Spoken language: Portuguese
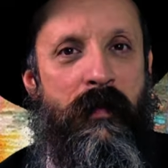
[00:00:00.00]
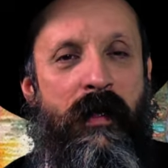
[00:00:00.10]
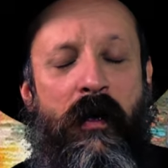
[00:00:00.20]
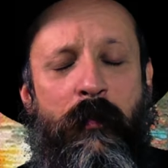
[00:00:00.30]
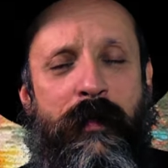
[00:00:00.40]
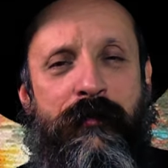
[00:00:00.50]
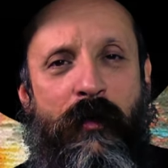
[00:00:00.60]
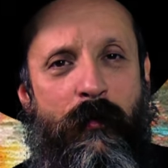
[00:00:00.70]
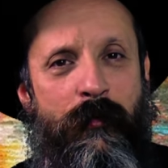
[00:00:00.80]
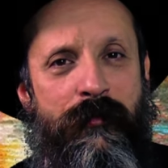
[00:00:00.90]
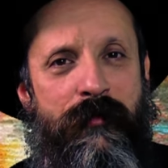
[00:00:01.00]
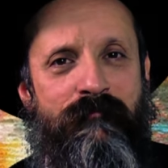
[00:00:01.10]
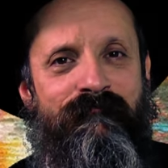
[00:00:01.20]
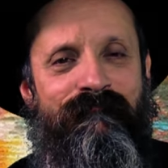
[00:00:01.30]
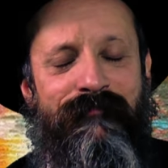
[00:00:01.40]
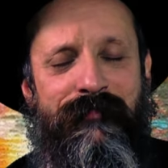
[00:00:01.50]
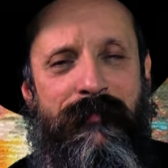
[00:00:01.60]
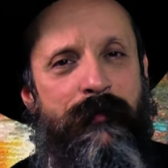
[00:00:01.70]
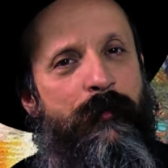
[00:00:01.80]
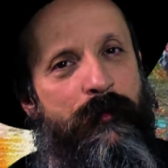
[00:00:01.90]
E realmente alguns
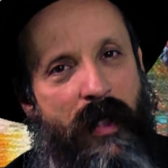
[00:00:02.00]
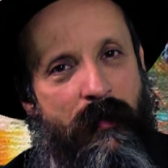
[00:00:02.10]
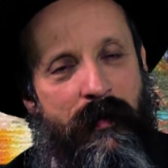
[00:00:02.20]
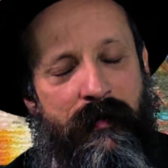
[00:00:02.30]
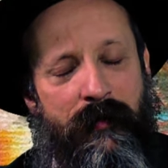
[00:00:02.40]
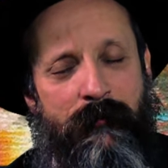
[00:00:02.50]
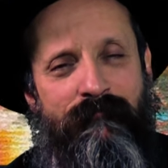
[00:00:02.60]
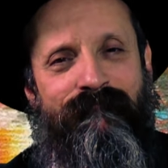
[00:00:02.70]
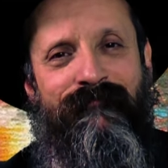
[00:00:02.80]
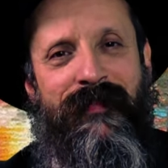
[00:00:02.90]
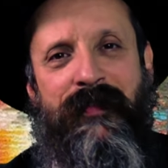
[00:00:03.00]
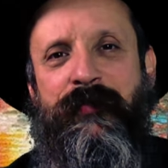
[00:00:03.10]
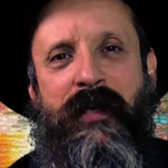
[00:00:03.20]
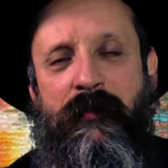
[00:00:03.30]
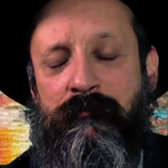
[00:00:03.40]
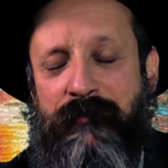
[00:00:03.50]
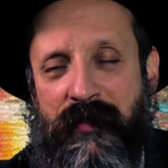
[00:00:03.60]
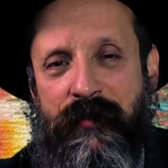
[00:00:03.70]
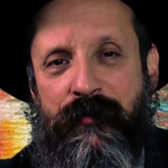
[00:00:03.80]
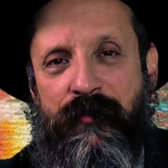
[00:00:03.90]
escutaram aquilo e ficaram
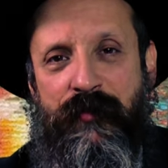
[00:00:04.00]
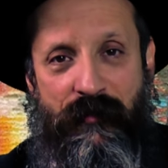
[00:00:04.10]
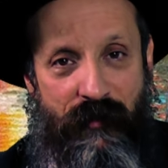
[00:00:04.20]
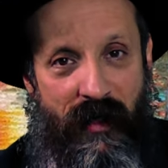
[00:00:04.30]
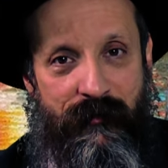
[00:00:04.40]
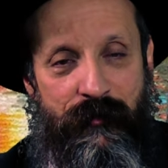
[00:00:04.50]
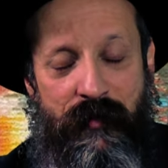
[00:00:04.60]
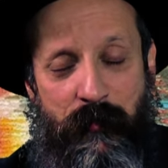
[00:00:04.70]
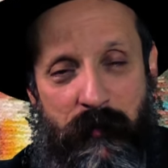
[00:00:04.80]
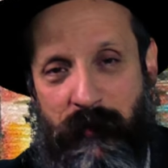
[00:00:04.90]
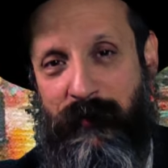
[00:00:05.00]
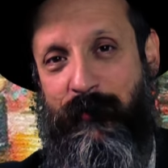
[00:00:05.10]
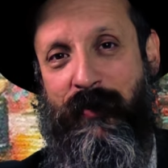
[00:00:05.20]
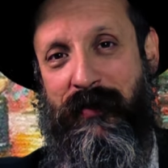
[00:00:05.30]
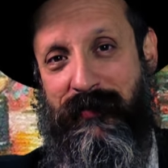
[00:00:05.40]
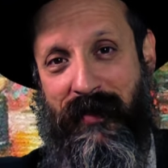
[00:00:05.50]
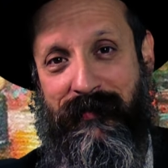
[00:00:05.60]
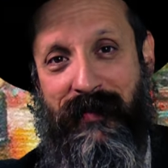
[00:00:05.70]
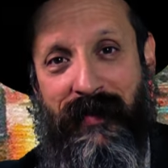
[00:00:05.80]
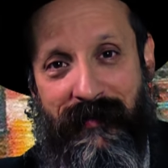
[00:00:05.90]
tristes, chateados, deprimidos
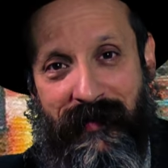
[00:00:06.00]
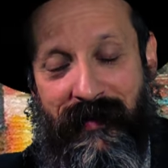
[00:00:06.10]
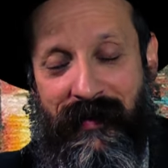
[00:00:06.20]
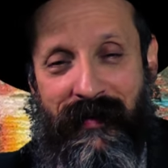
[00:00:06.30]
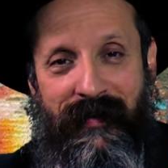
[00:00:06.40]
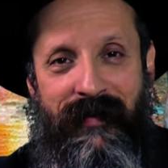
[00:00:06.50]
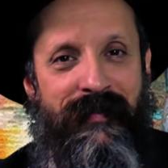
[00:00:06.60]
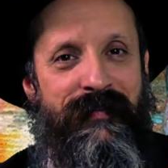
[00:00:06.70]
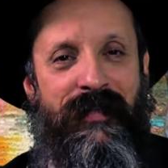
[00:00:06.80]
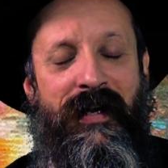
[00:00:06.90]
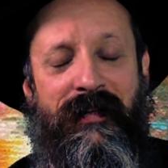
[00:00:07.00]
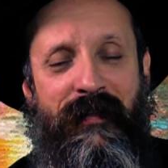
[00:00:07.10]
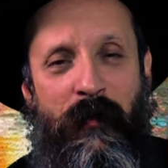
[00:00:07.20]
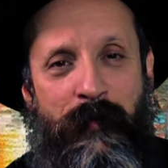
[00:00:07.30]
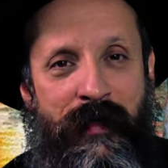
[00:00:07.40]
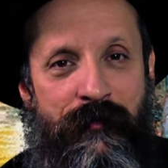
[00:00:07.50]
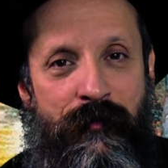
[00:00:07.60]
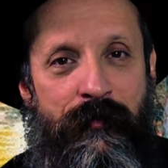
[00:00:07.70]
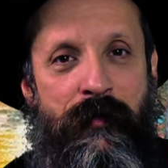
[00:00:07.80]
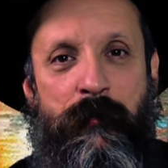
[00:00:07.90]
até. Será que realmente
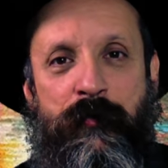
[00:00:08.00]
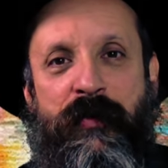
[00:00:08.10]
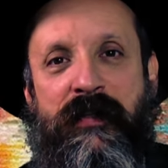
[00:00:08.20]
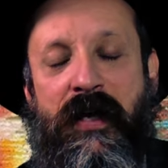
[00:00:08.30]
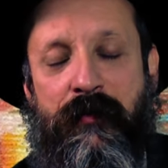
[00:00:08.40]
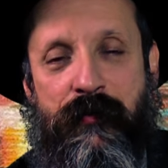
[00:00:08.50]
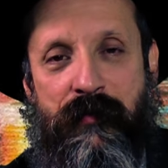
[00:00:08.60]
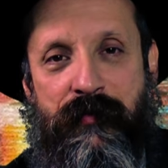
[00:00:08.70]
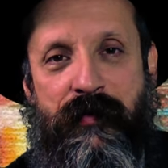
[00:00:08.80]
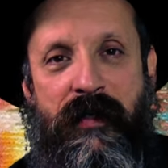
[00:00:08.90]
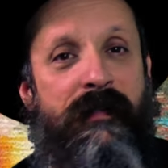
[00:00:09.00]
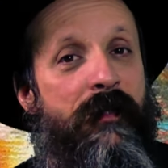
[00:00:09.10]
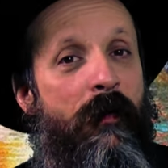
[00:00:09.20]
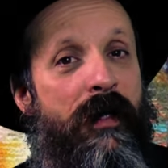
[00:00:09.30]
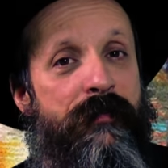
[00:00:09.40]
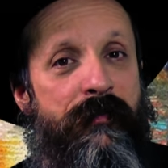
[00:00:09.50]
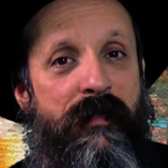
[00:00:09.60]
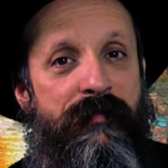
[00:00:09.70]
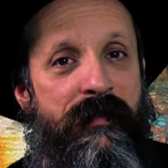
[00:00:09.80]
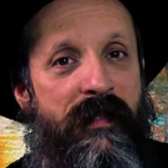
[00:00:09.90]
nós estamos fadados a viver até o resto
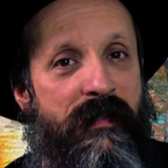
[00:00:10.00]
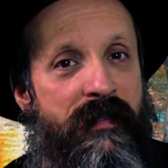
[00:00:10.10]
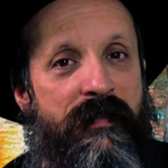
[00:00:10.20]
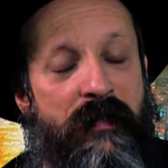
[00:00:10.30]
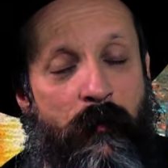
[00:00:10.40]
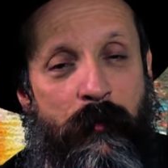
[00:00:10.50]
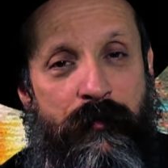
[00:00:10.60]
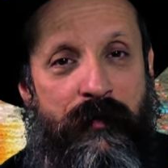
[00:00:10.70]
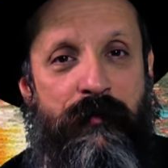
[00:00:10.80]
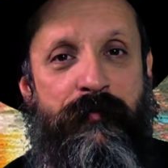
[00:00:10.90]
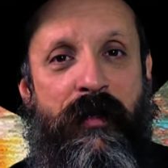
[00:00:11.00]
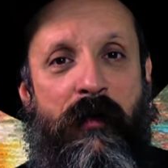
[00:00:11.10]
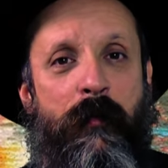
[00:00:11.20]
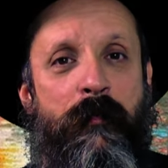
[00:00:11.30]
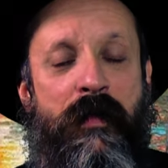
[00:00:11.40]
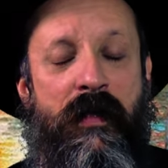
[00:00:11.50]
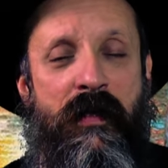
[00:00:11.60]
da vida aqui nessa cortina de ferro?